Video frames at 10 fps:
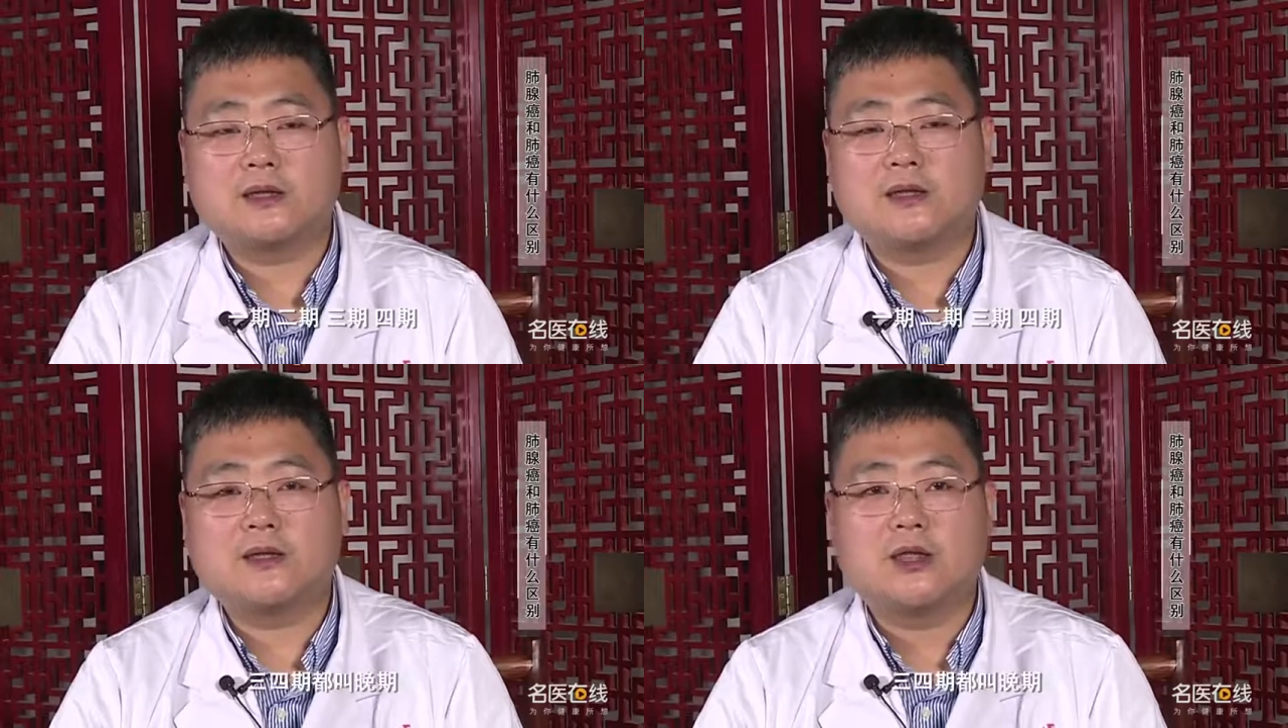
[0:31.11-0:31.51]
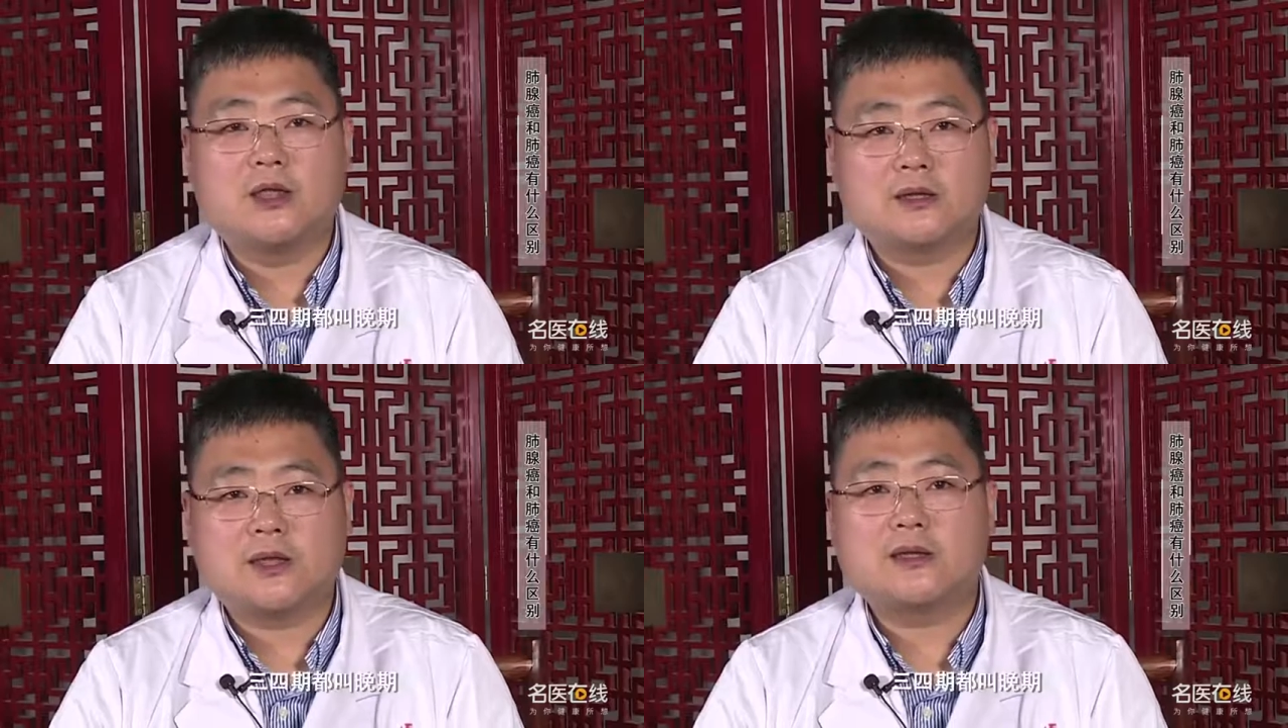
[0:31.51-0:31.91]
4
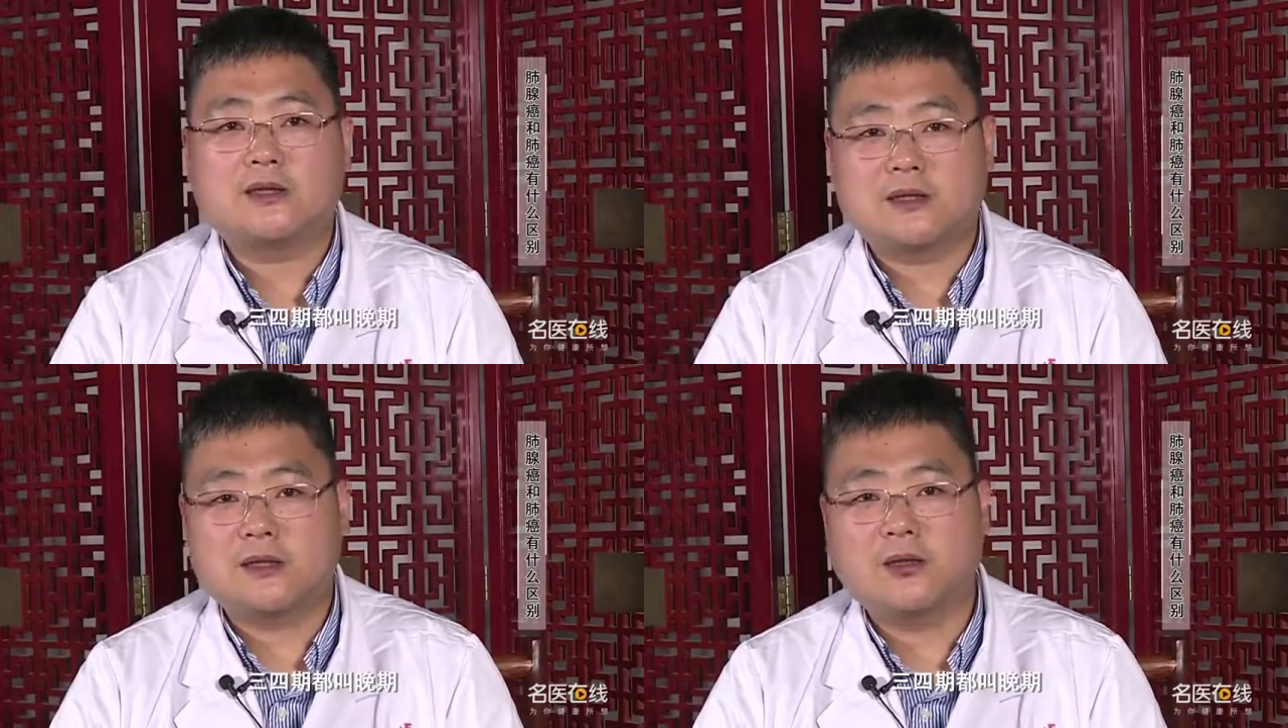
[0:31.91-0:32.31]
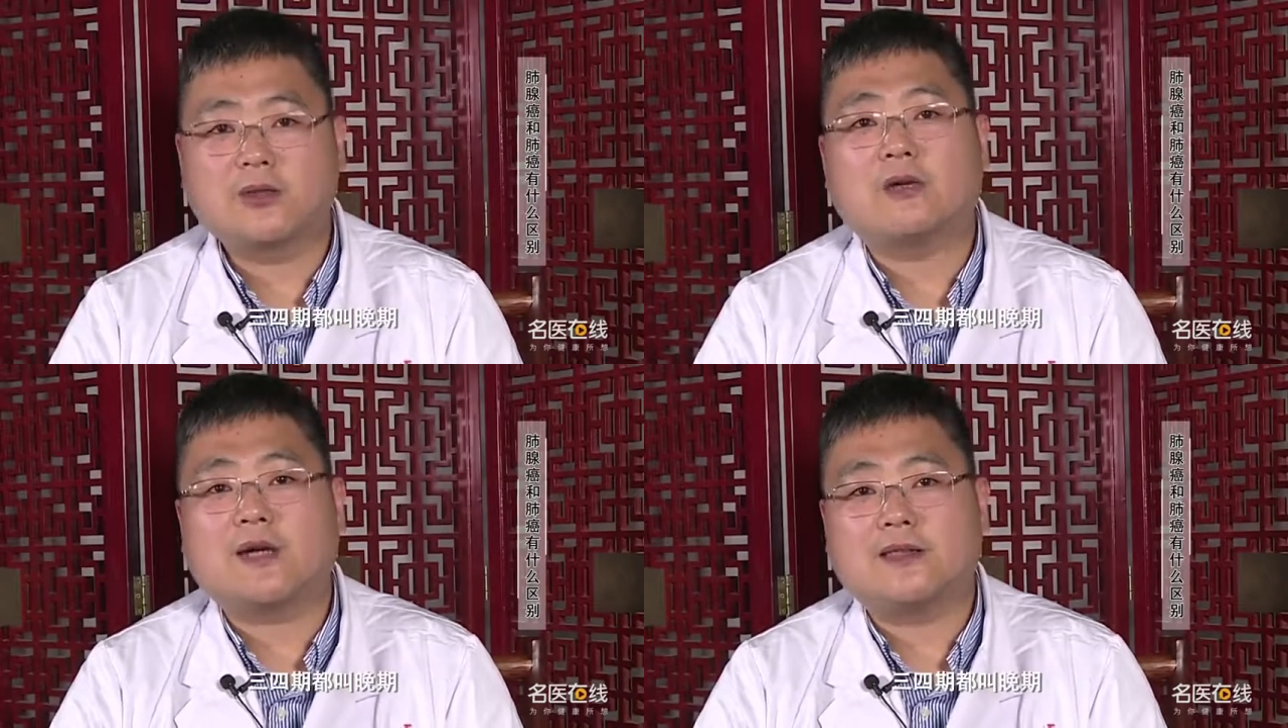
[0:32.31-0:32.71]
期，3、4期都
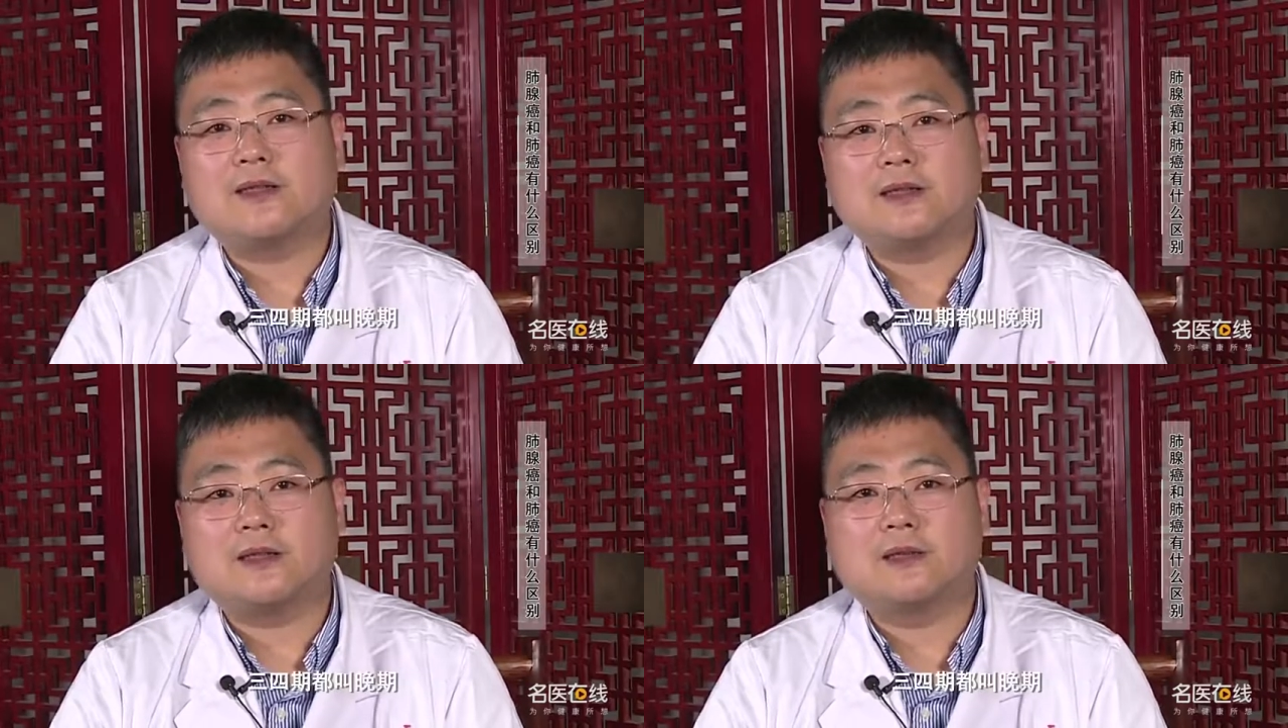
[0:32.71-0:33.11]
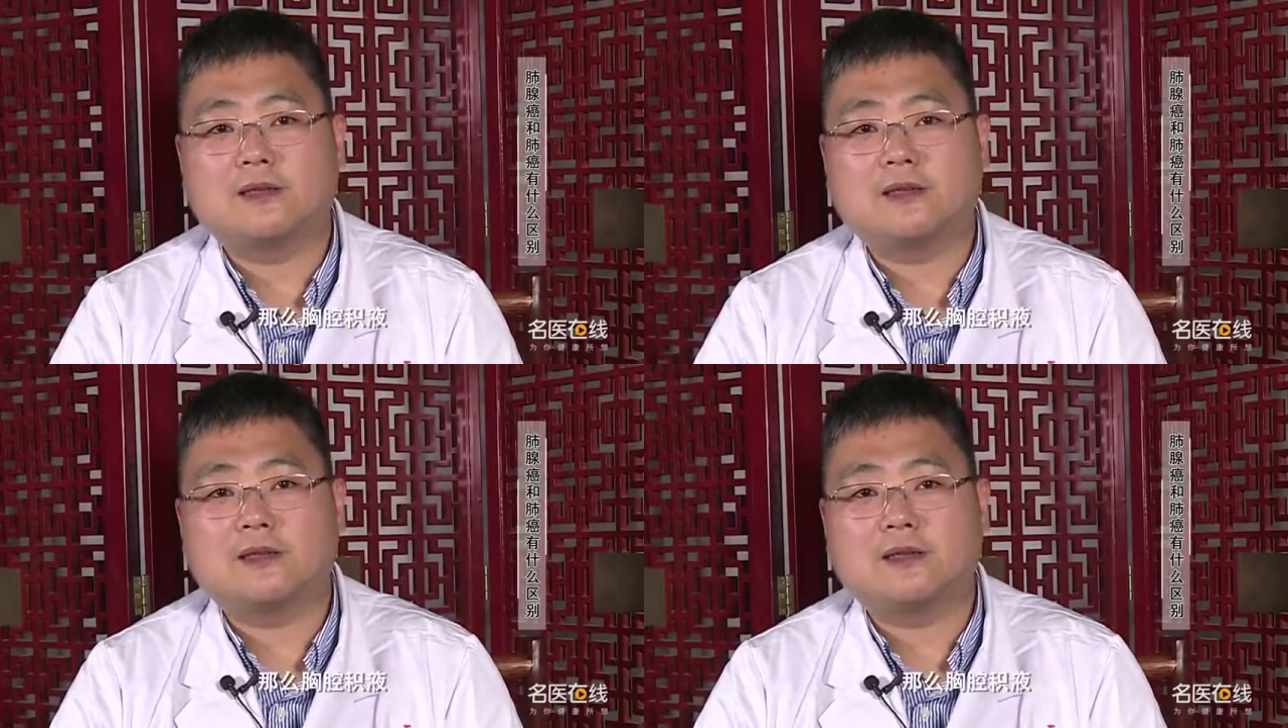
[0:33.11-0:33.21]
叫晚期。